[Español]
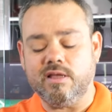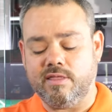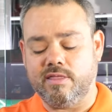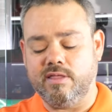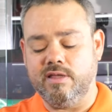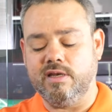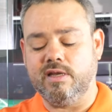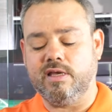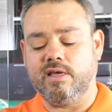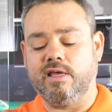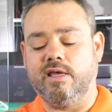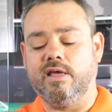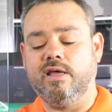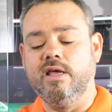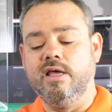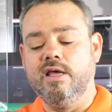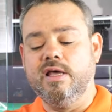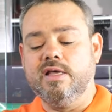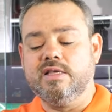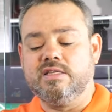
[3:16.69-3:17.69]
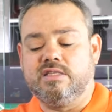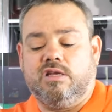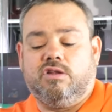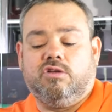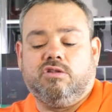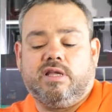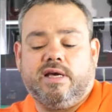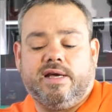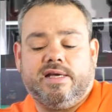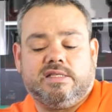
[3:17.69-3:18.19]
es decir, que se
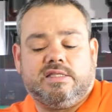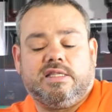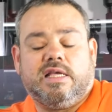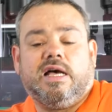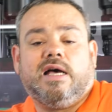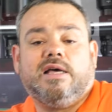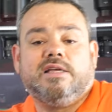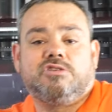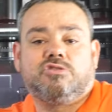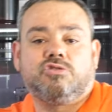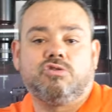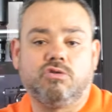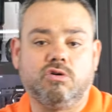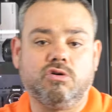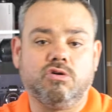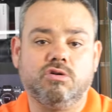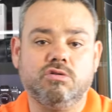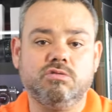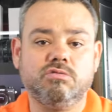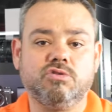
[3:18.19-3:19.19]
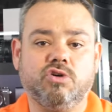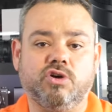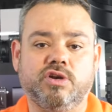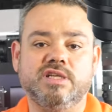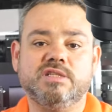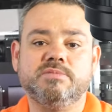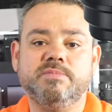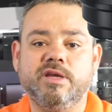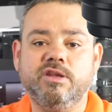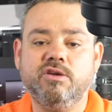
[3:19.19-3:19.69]
nota que está hecho con,
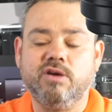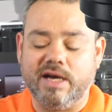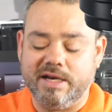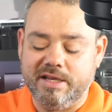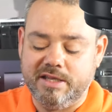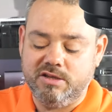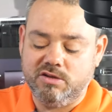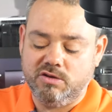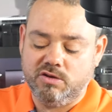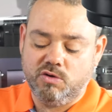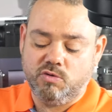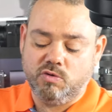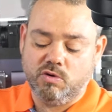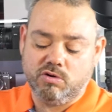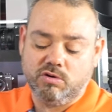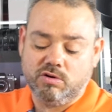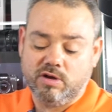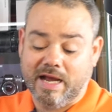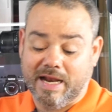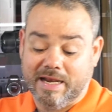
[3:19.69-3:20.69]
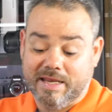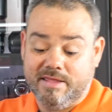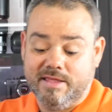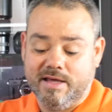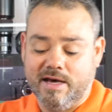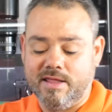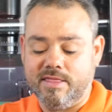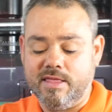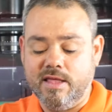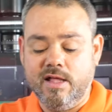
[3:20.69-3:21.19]
con esmero y cariño y con
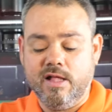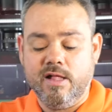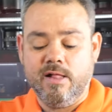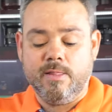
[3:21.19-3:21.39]
calidad